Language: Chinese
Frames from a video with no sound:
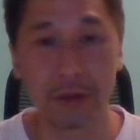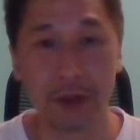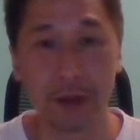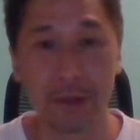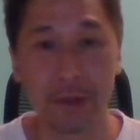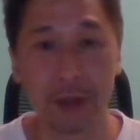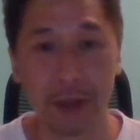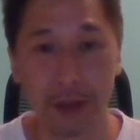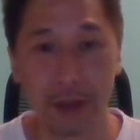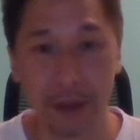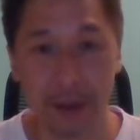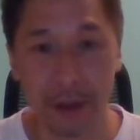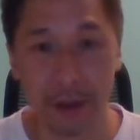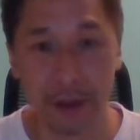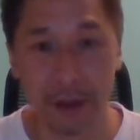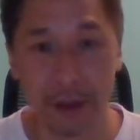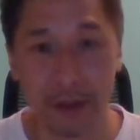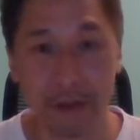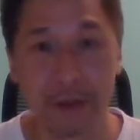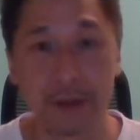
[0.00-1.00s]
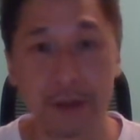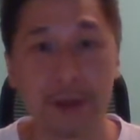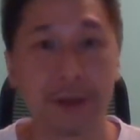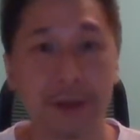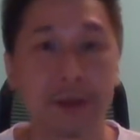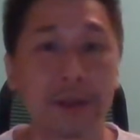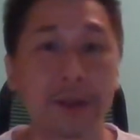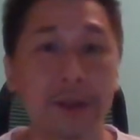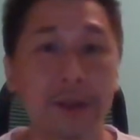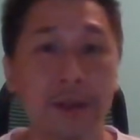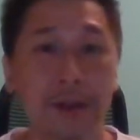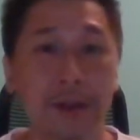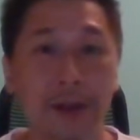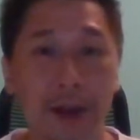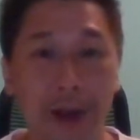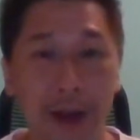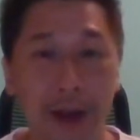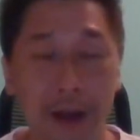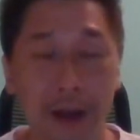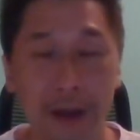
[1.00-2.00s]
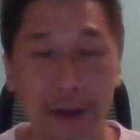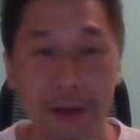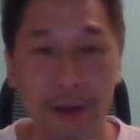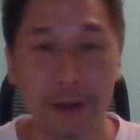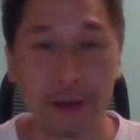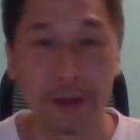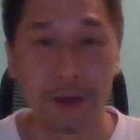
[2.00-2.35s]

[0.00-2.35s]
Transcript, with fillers: 他们可以，啊，